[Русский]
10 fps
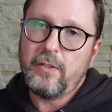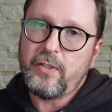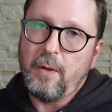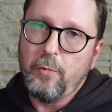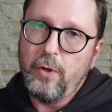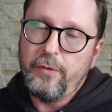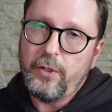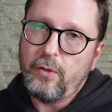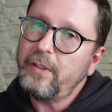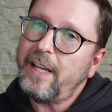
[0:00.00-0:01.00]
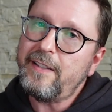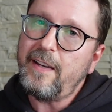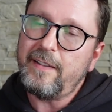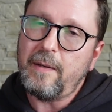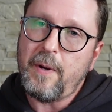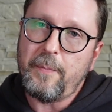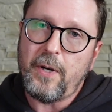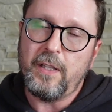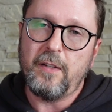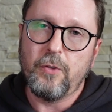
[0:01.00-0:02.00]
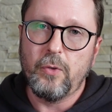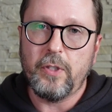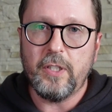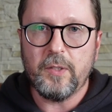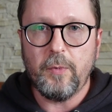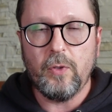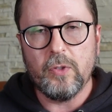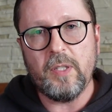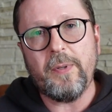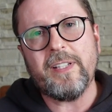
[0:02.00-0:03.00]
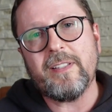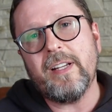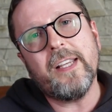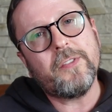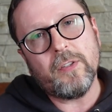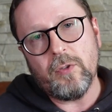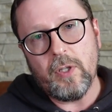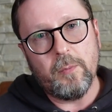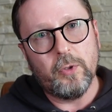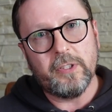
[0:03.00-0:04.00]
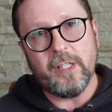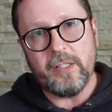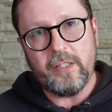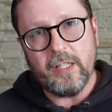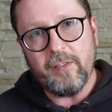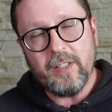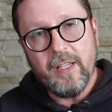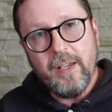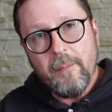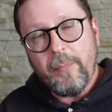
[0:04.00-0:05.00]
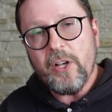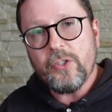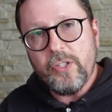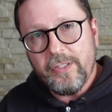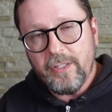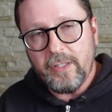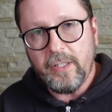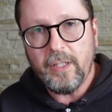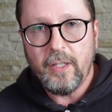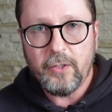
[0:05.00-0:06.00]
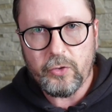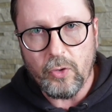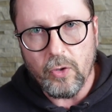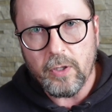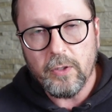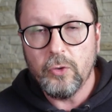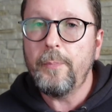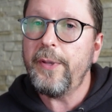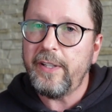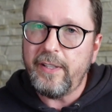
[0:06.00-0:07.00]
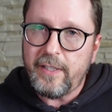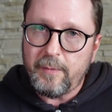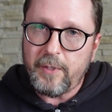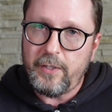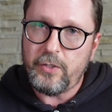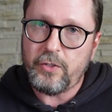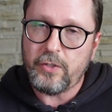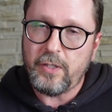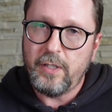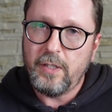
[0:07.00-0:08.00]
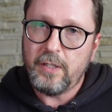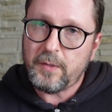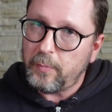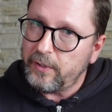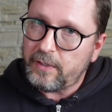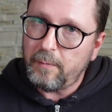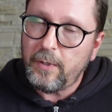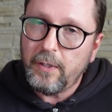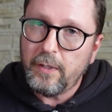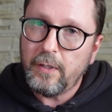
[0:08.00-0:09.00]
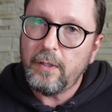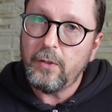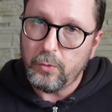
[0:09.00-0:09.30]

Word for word: с собой. В результате она попала в руки СБУ, теперь, скорее всего, ей будет гарантирован пожизненный срок. Но перед этим, конечно же, с пытками и